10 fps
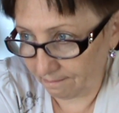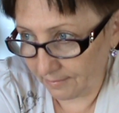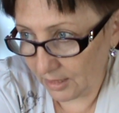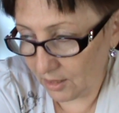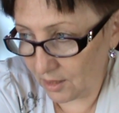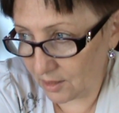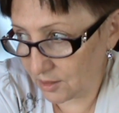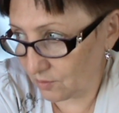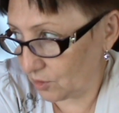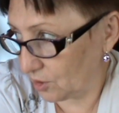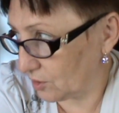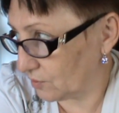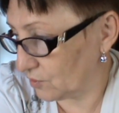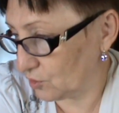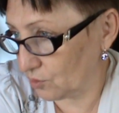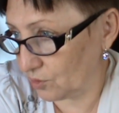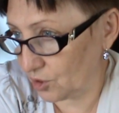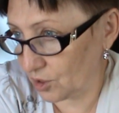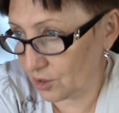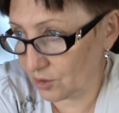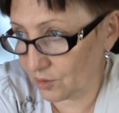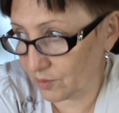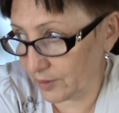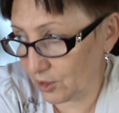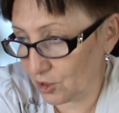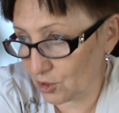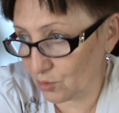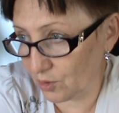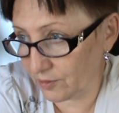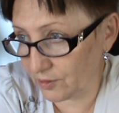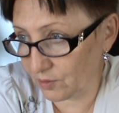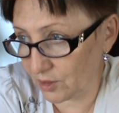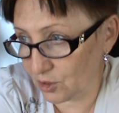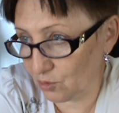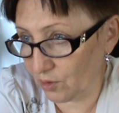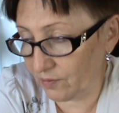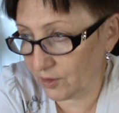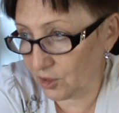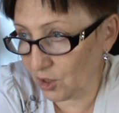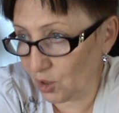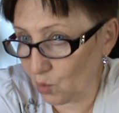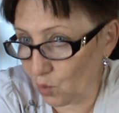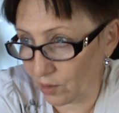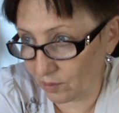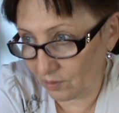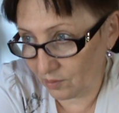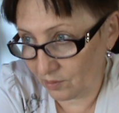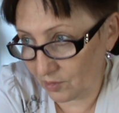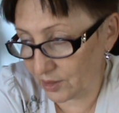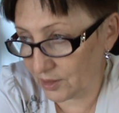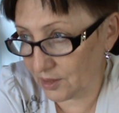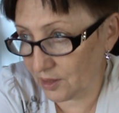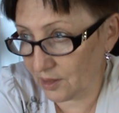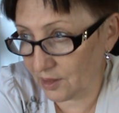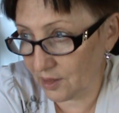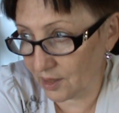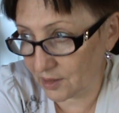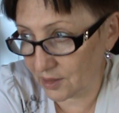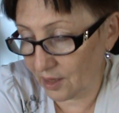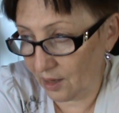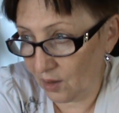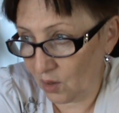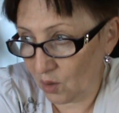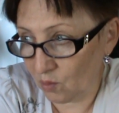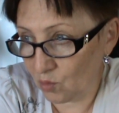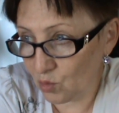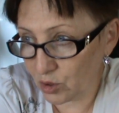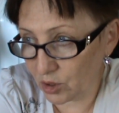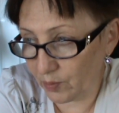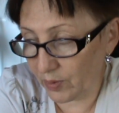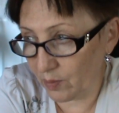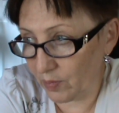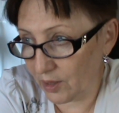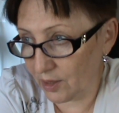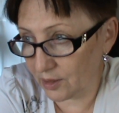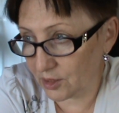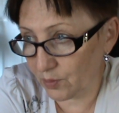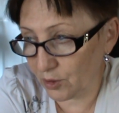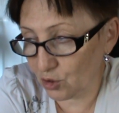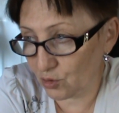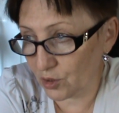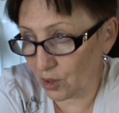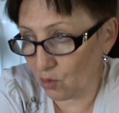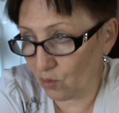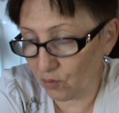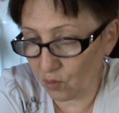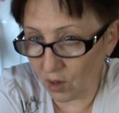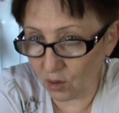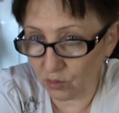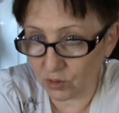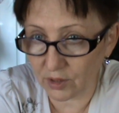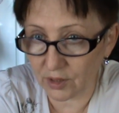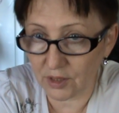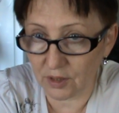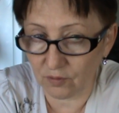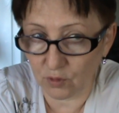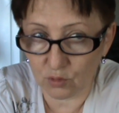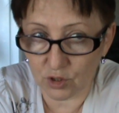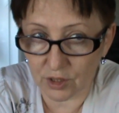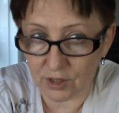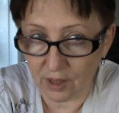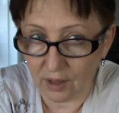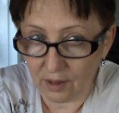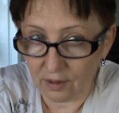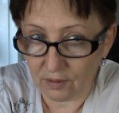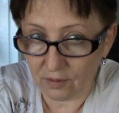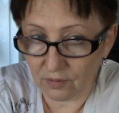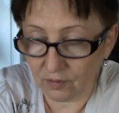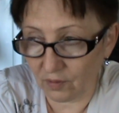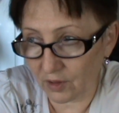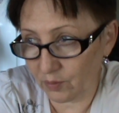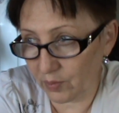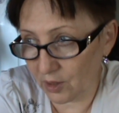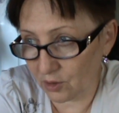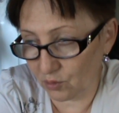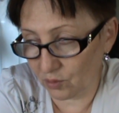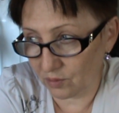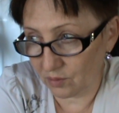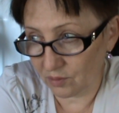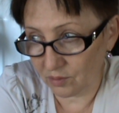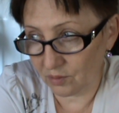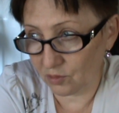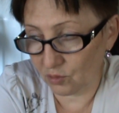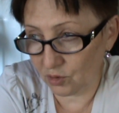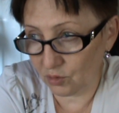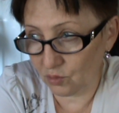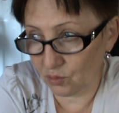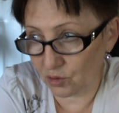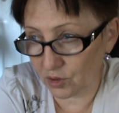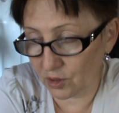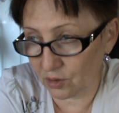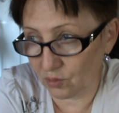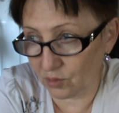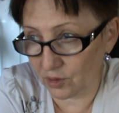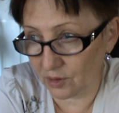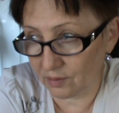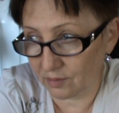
ни газ, вот это вот все. Сейчас смотрите, сколько всего раздули. ВДГО разделили газ. Мусор приплели. Теперь еще страховку какую-то хотят включить э, в квартплату. Ну, это ужас какой-то.